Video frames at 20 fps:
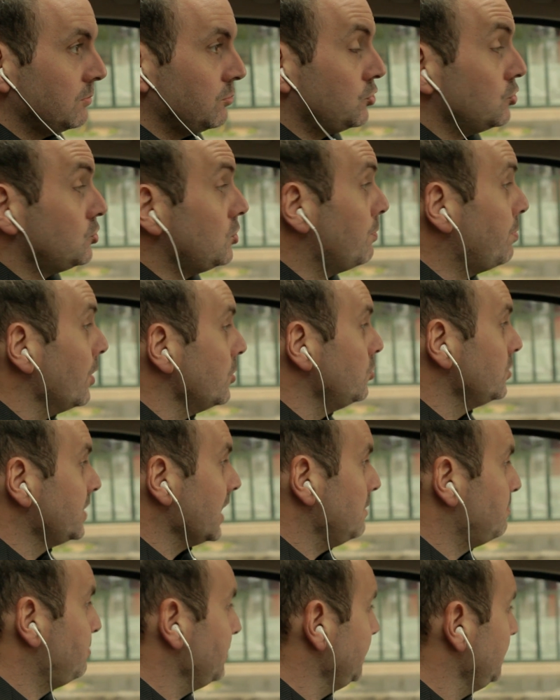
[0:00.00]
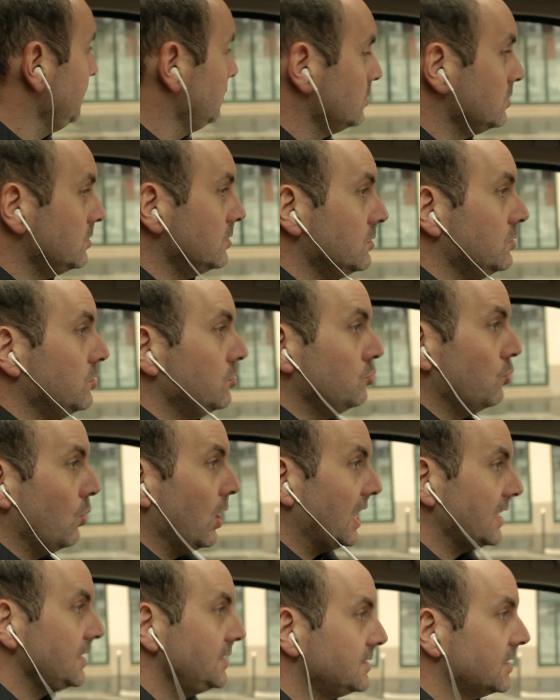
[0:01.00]
Je sais pas de quel pays, de, de,
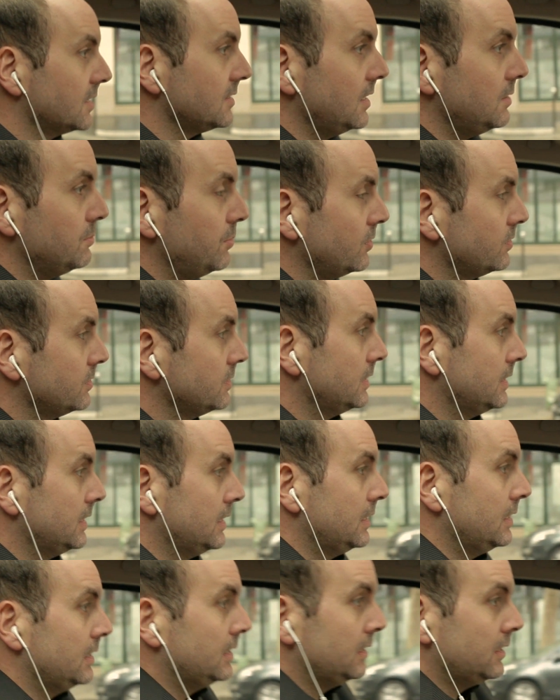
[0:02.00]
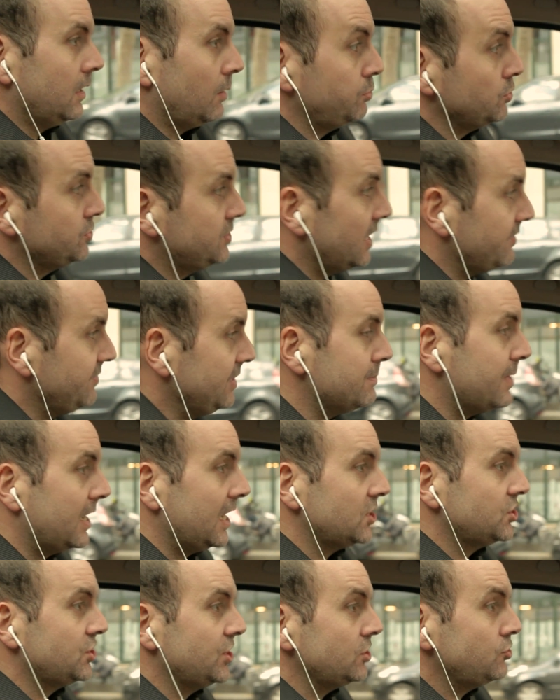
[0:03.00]
Noirie, certainement. En plus, David m'a
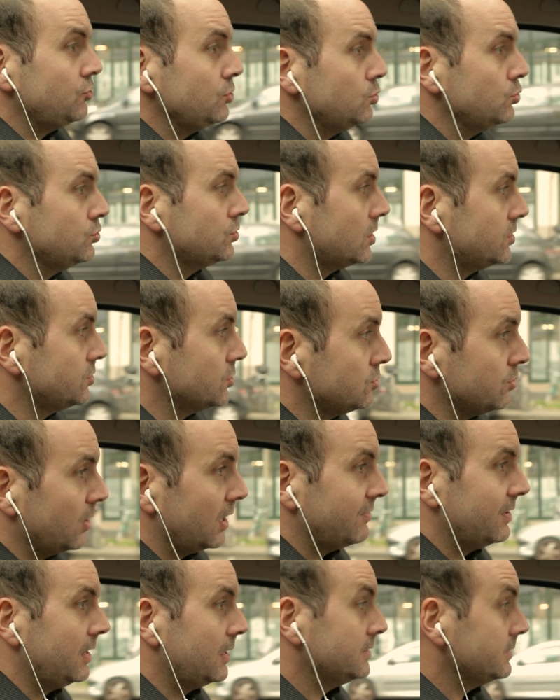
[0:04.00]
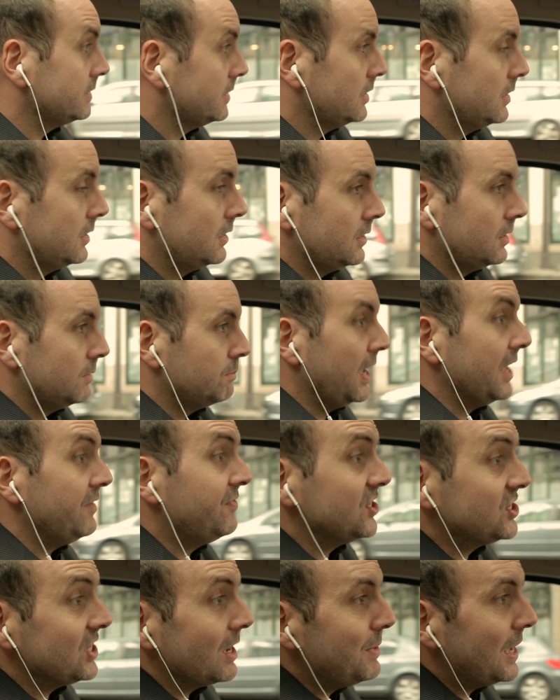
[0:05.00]
lâché, je suis tout seul ce soir, voilà. Bah, il
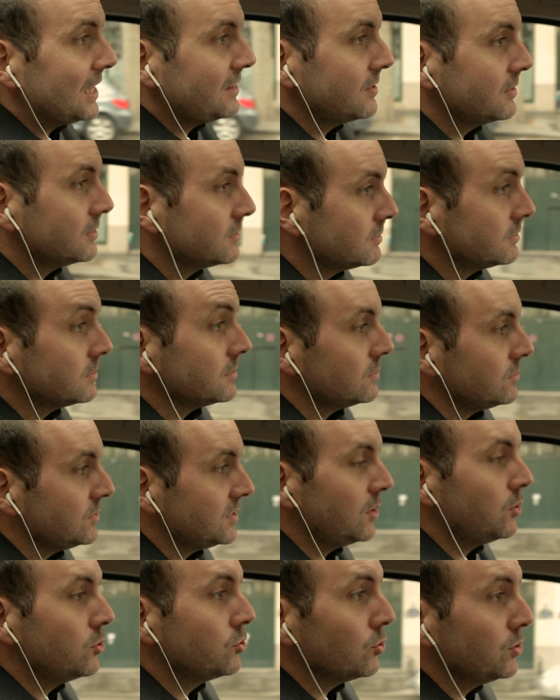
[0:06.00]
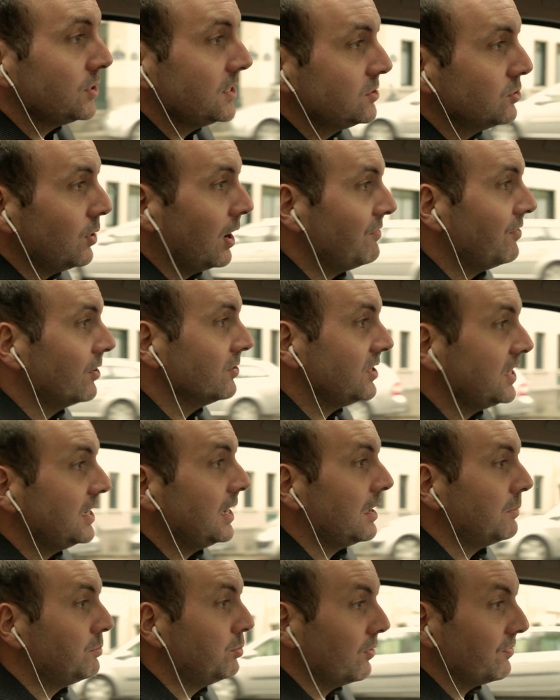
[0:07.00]
fait Shabbat. Tu sais, le truc qu'ils ont inventé,
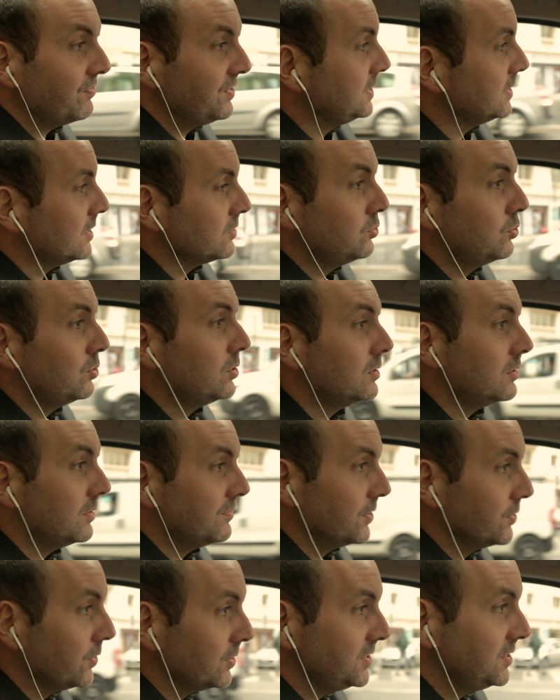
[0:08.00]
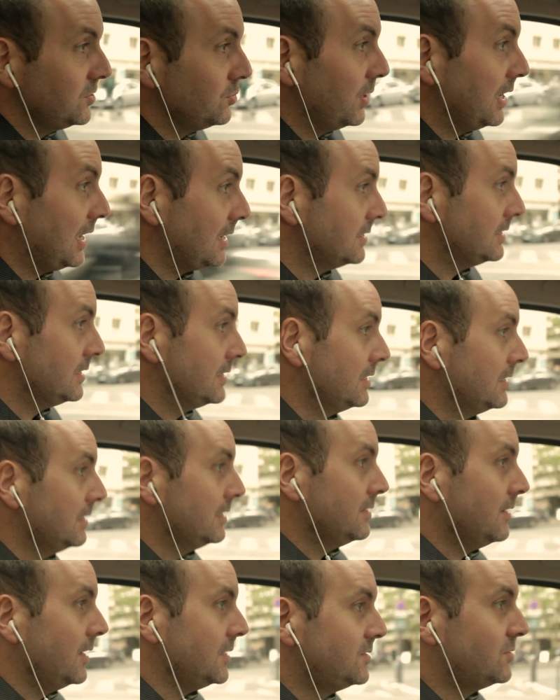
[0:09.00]
là, pour finir tôt le vendredi soir.
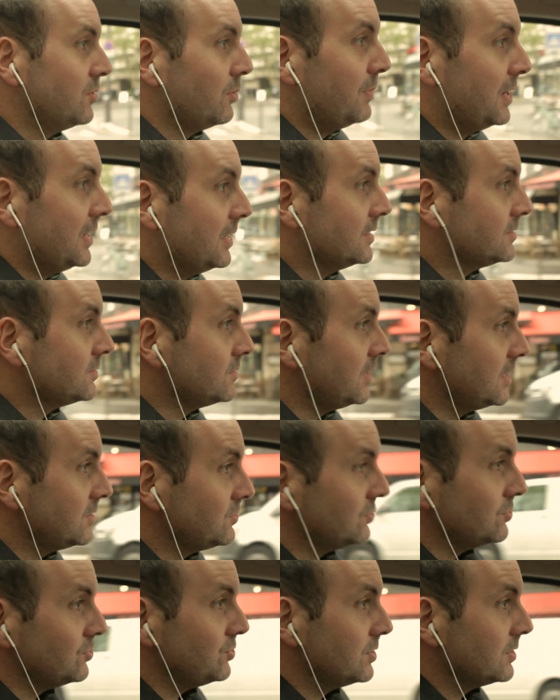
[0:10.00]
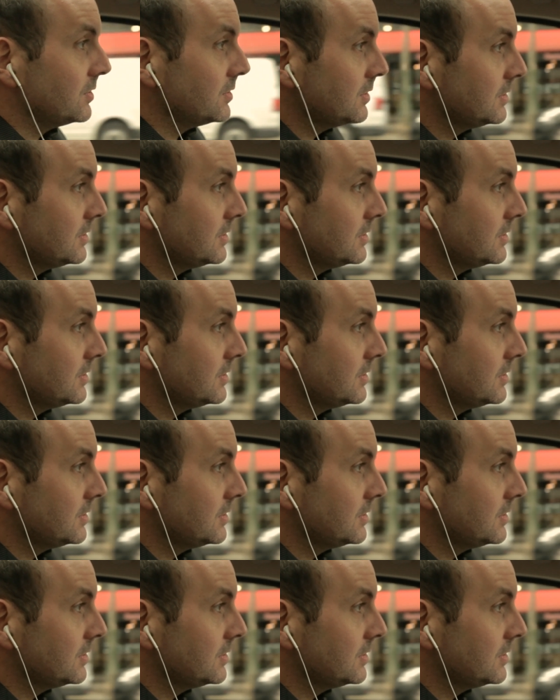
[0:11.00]
Ah, ils sont malins, ceux-là, je te jure.